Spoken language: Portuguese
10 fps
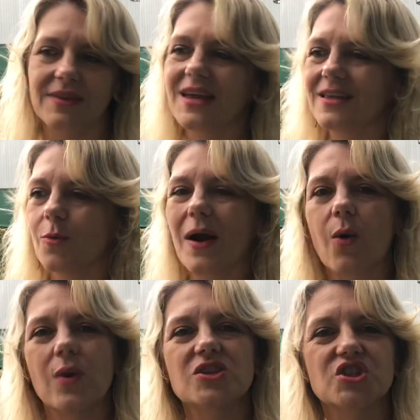Tem que ter uma
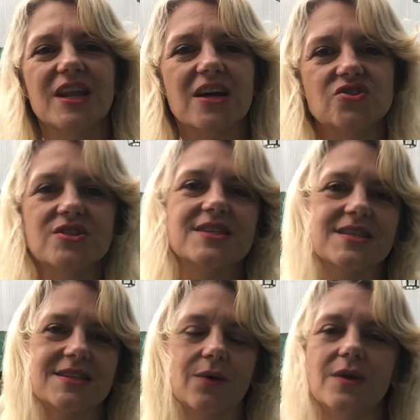quantidade de
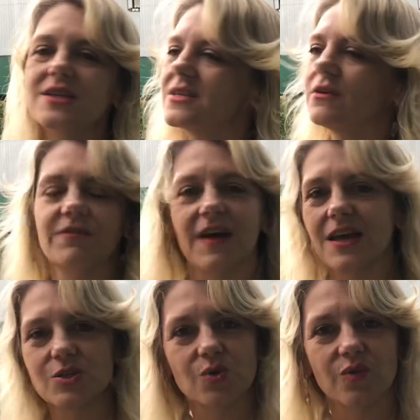sessão. Você não vai
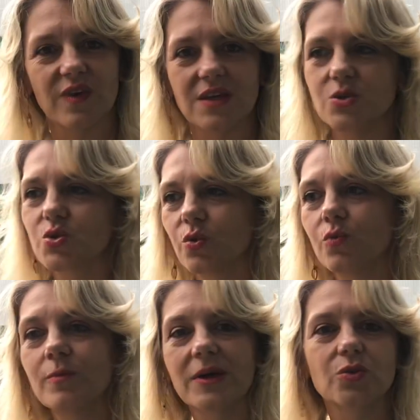resolver isso com
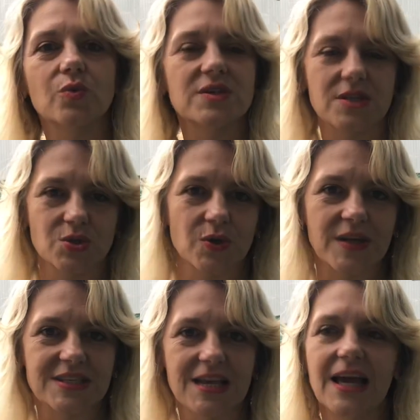uma, duas
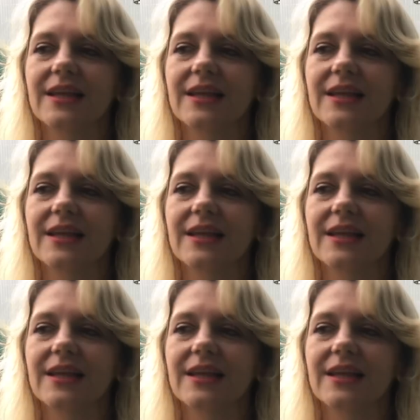sessões.